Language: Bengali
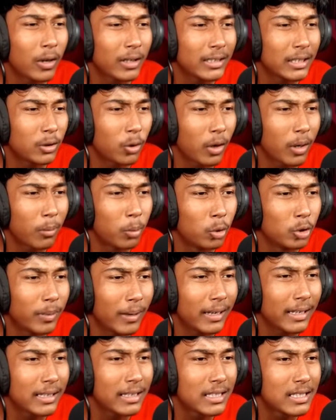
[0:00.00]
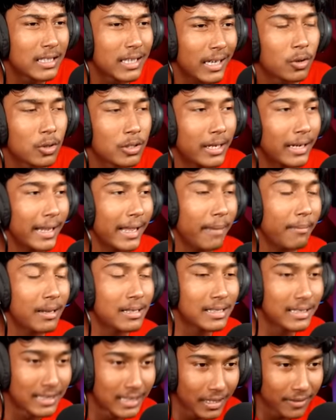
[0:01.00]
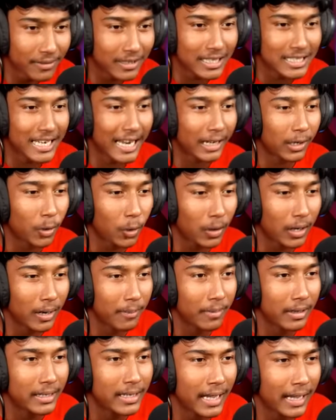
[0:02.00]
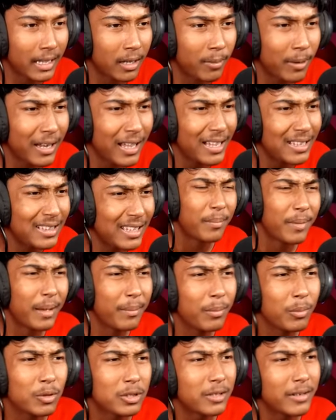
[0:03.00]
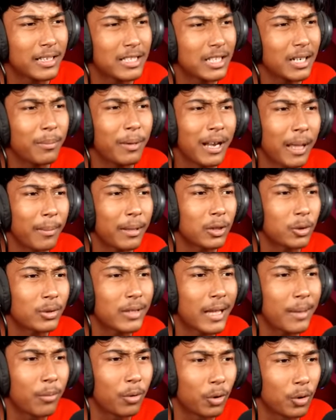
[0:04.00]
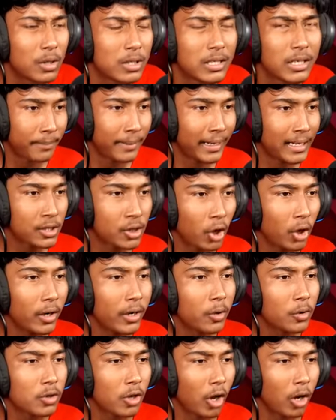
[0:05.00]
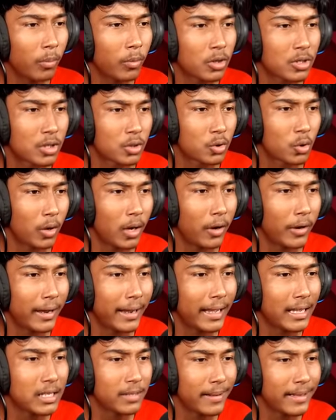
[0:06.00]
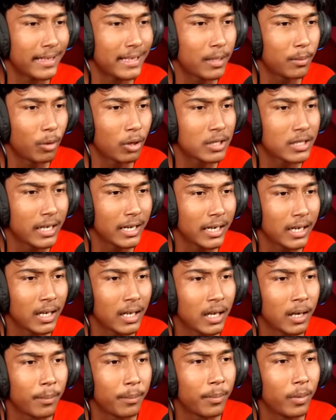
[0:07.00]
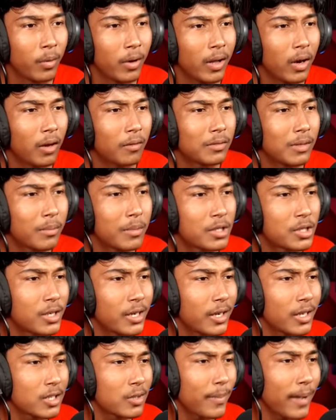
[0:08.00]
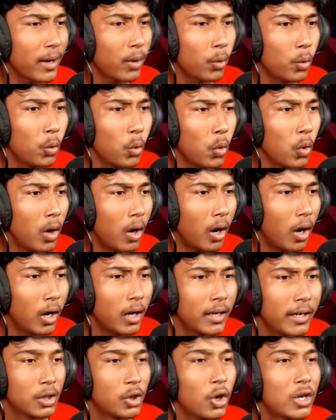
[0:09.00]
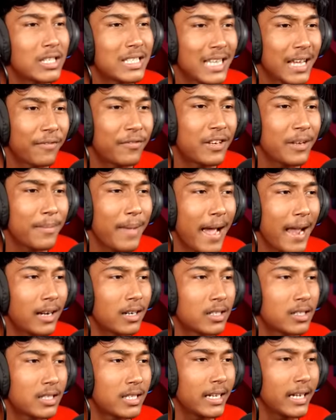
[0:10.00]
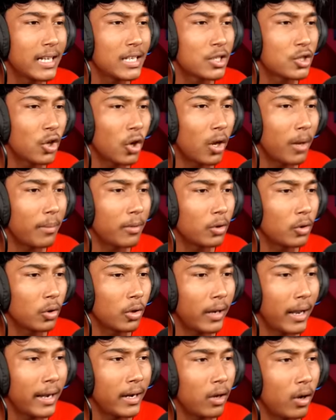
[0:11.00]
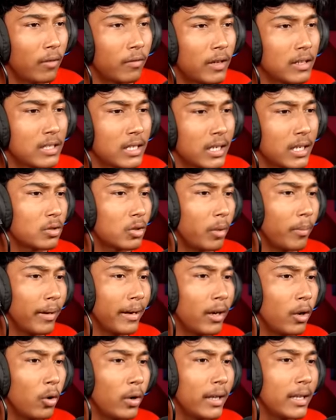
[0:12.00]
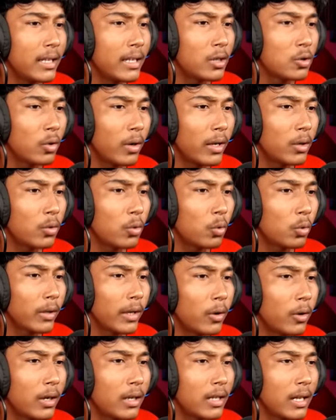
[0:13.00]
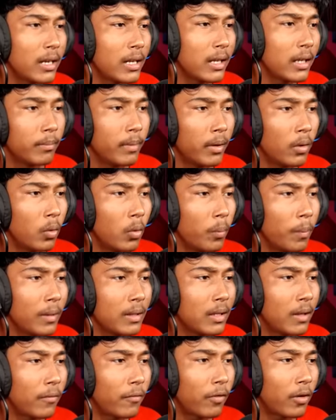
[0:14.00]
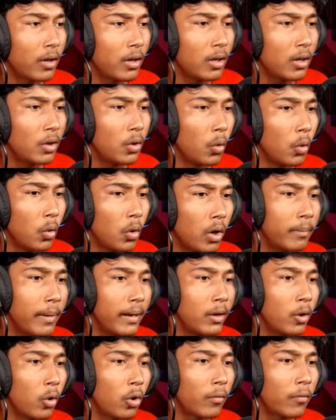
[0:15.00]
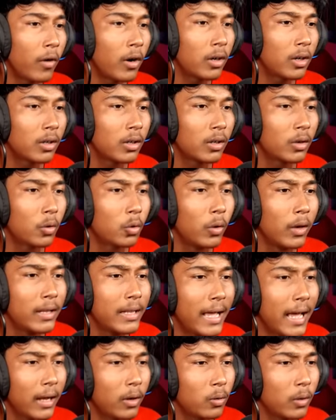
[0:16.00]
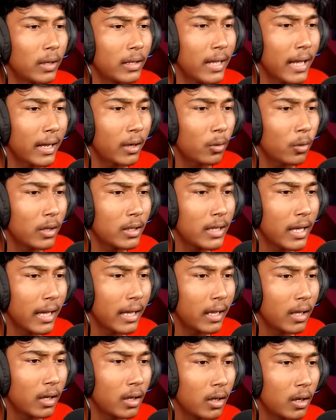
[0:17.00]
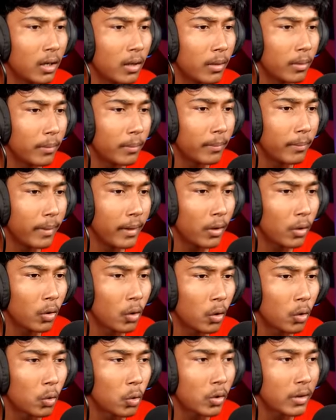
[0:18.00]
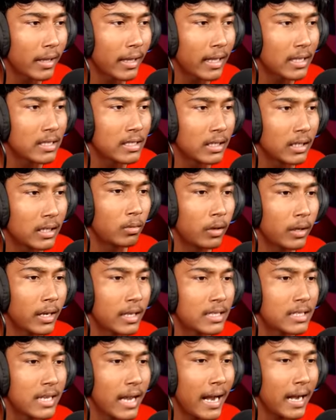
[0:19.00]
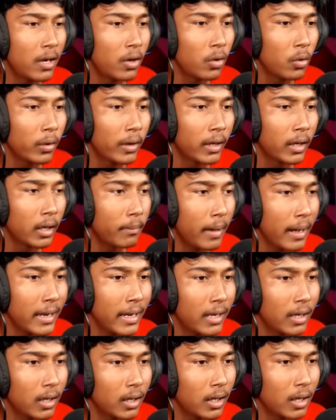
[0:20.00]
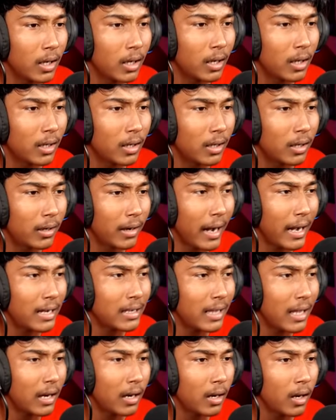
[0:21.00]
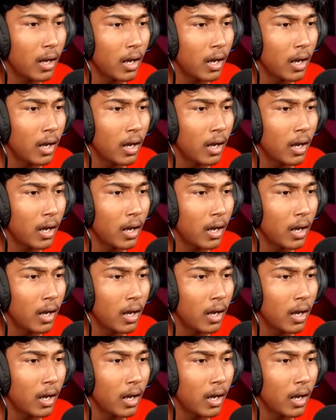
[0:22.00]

লোকেদের ধরে ভূত বানিয়ে দিচ্ছে সেটাই আমরা সিসিটিভিতে চেক করলাম নাকি আগের বারে আই থিঙ্ক আমি বুঝতে পারছি না বাট আমার তো তাই মনে হচ্ছে বাকি চলো নিউজ অলমোস্ট শোনা হয়ে গেছে ভাই কি বলছে ভিউয়ার অফ দ্য মিস্টিরিয়াস ম্যান হু হান্ট ইয়োর সেফটি ম্যাটার্স ঠিক আছে চলো আপাতত লাইট অফ আছে সব লাইট অফ এদিকে চলে তুই কোথায় ওখানে দাঁড়িয়ে ভাই ওপেন দ্য ফ্রন্ট ডোর ভাই ডোর ফ্রন্ট খুলে দিয়ে আয় খুলে দিয়ে আয় খুলে দিয়ে আয় ভাই ও ডোর খুলতে যাচ্ছে হোয়াট ইজ দ্যাট ডুইং ভাই রাইট দ্যাট